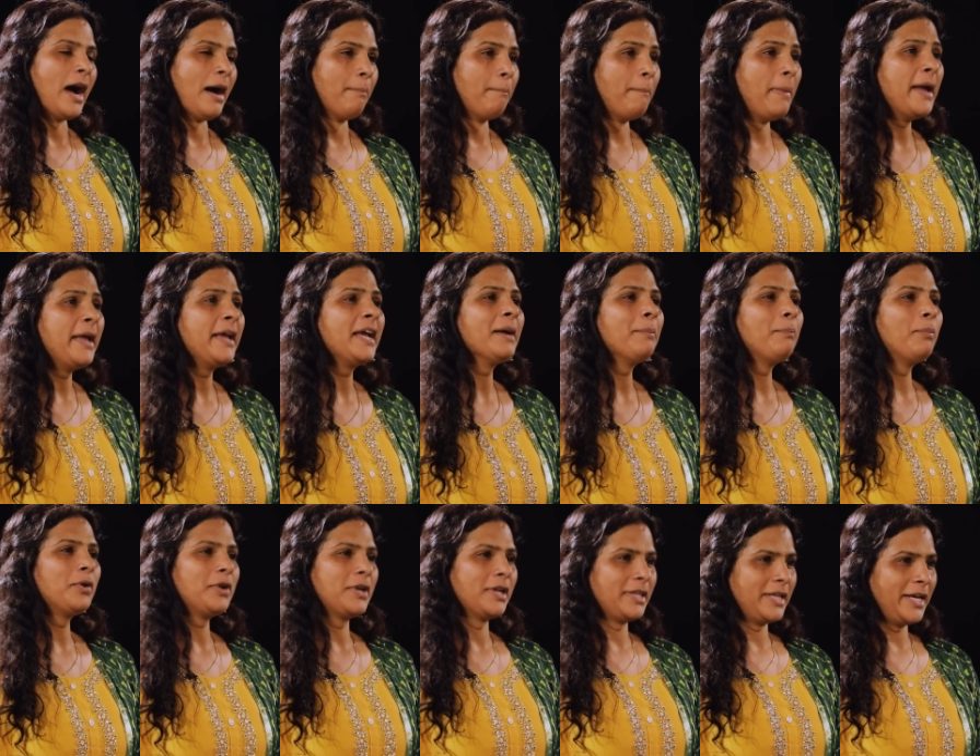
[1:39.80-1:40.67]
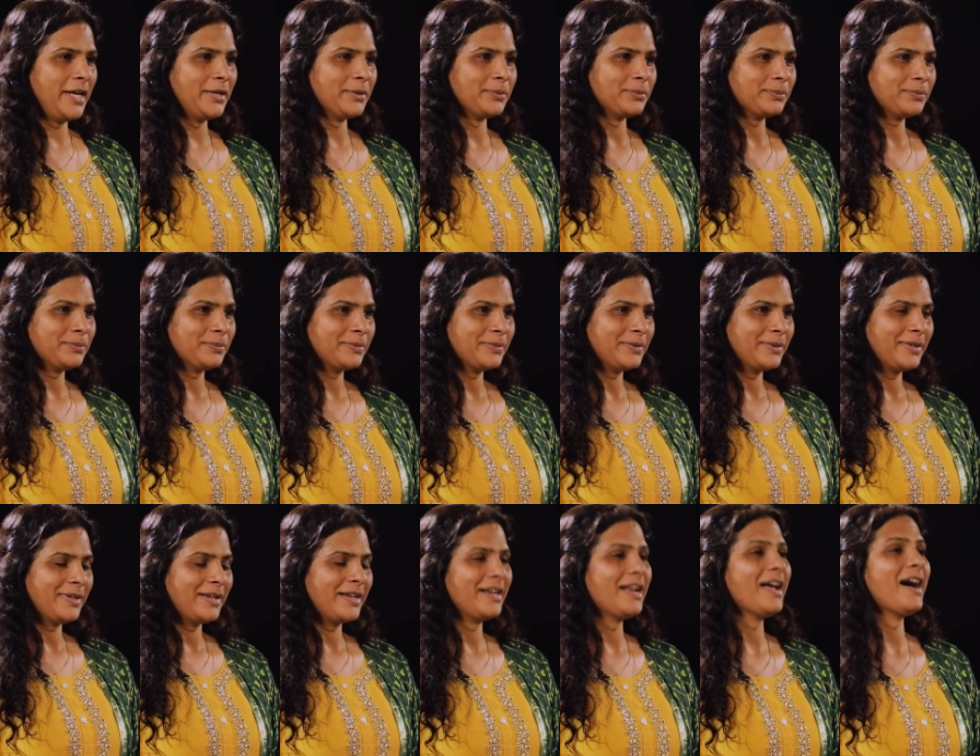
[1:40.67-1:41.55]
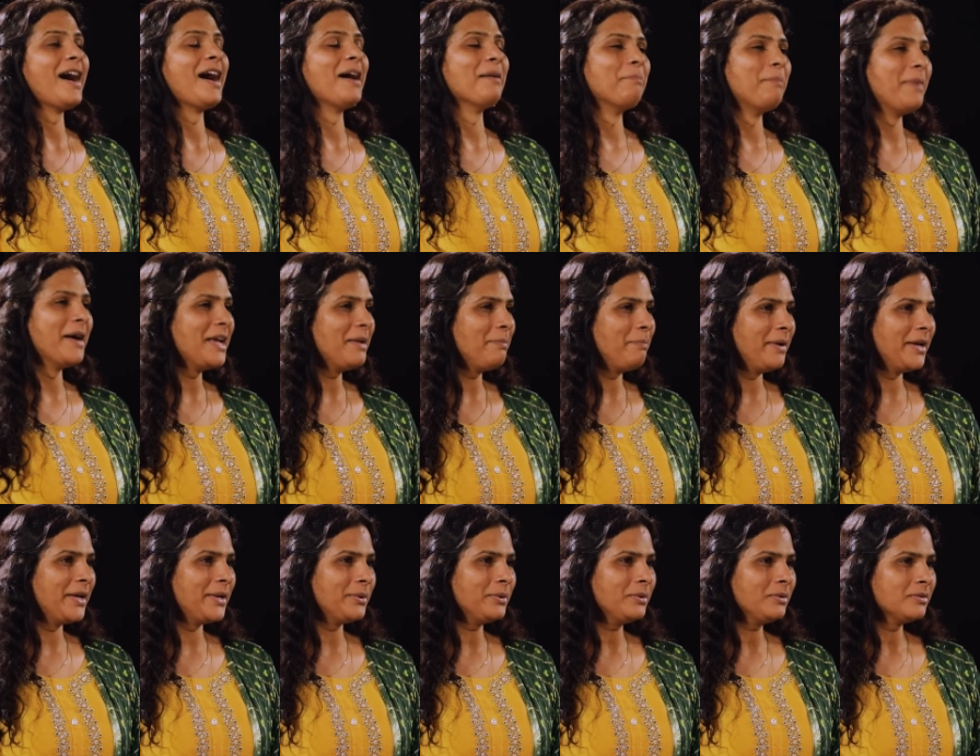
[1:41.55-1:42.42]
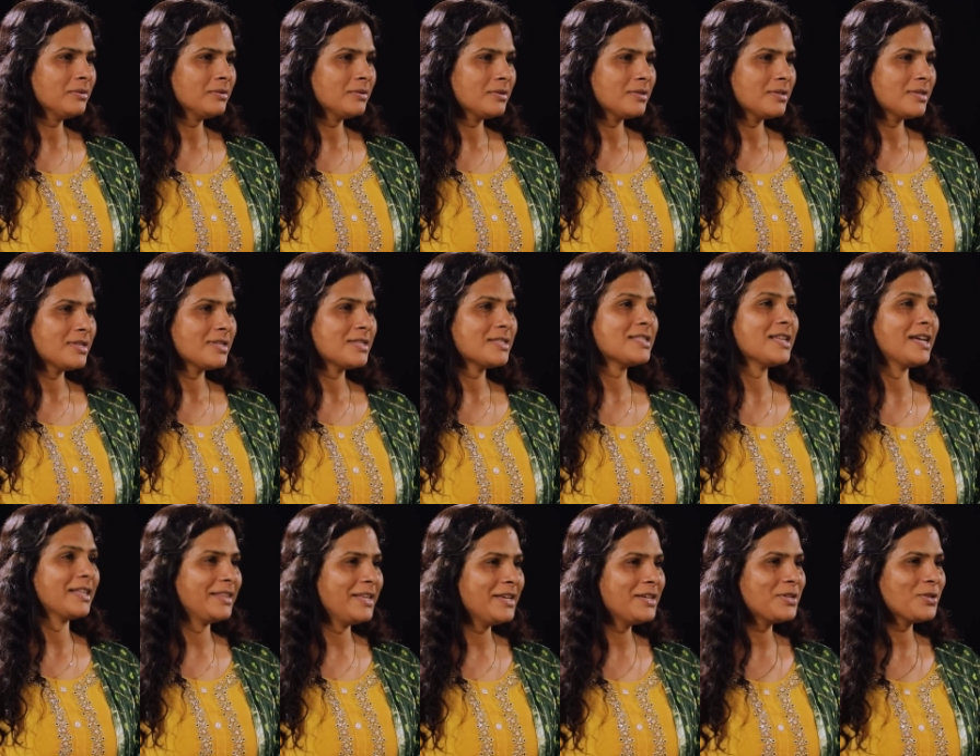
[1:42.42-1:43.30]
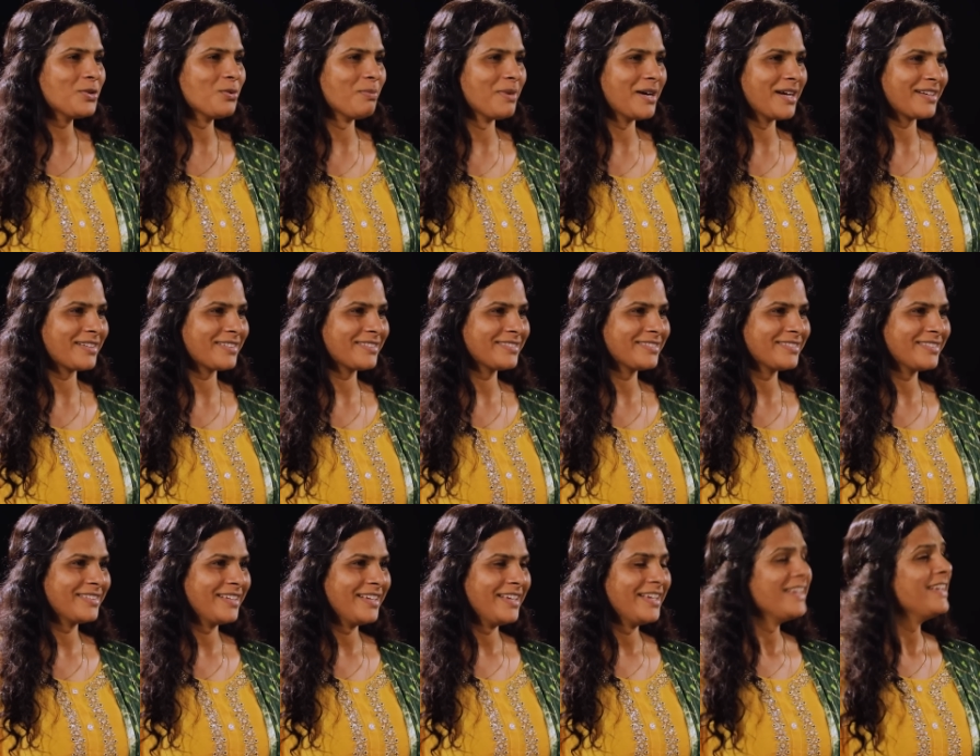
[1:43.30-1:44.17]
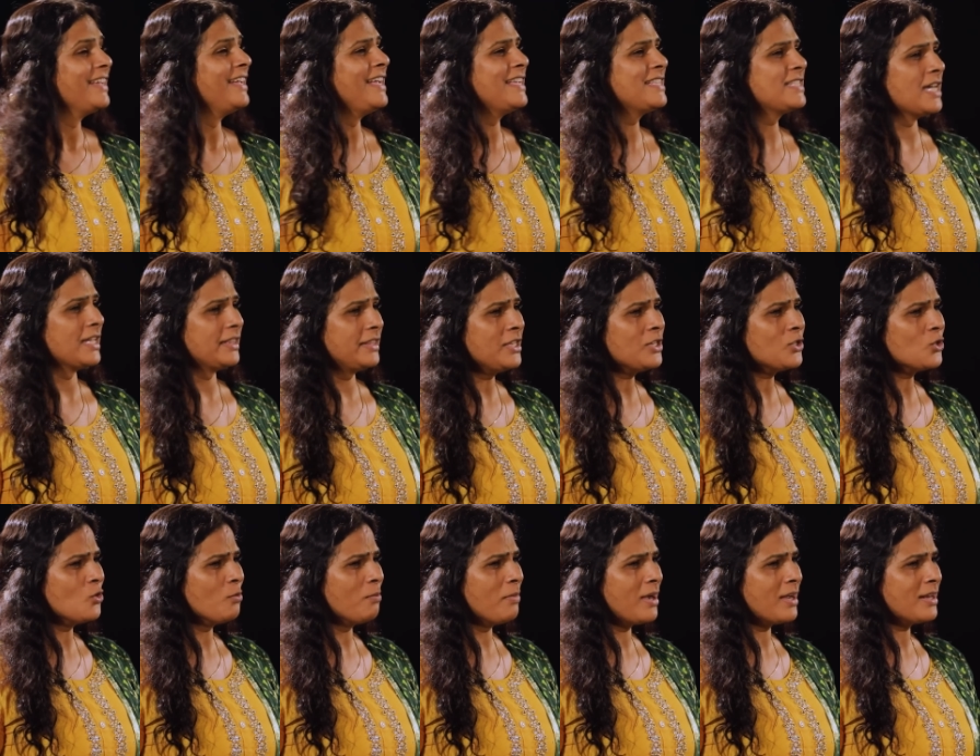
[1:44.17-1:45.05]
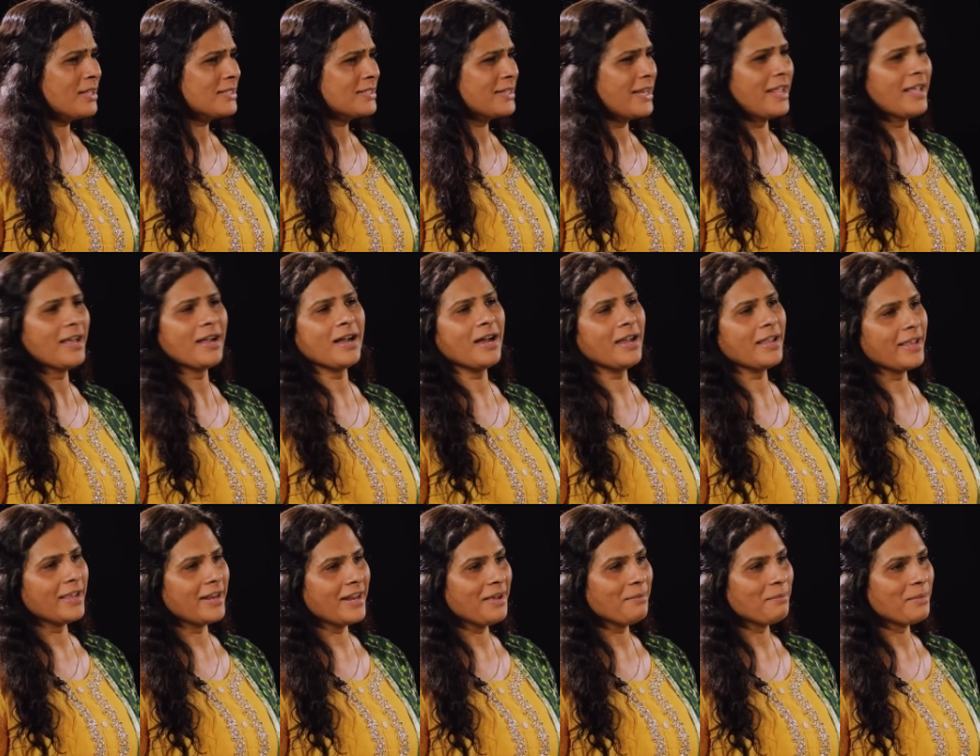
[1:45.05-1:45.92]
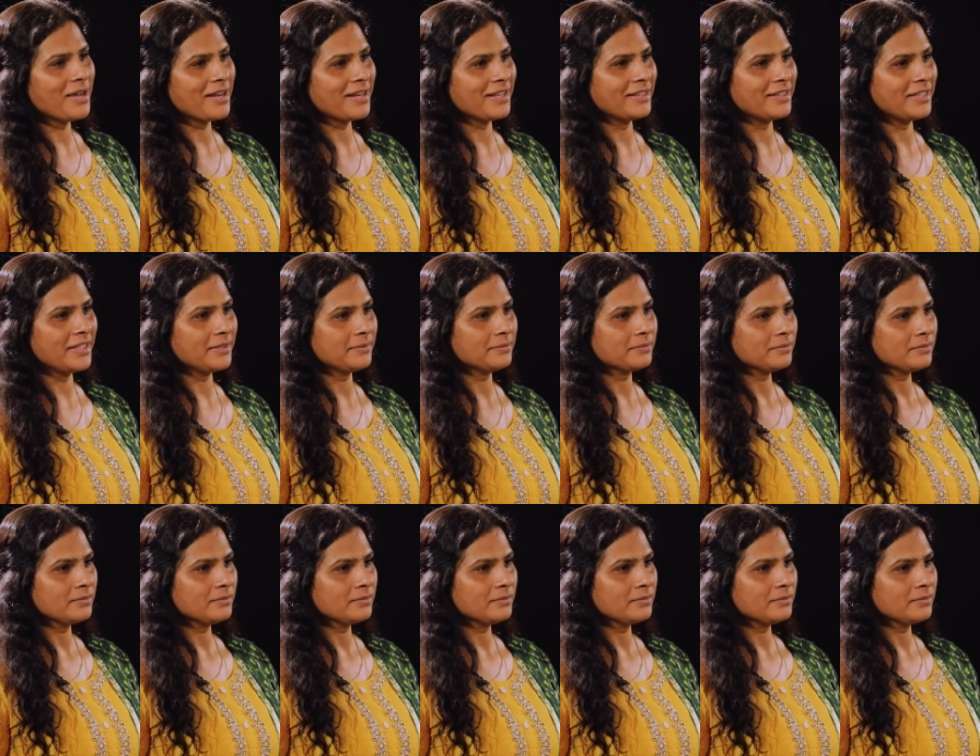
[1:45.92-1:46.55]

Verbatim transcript: అబ్బాయిగా పుట్టిన నేను నా అబ్బాయి పేరు సతీష్ కుమార్ ఈ సతీష్ కుమార్ స్నేహగా ఎలా మారింది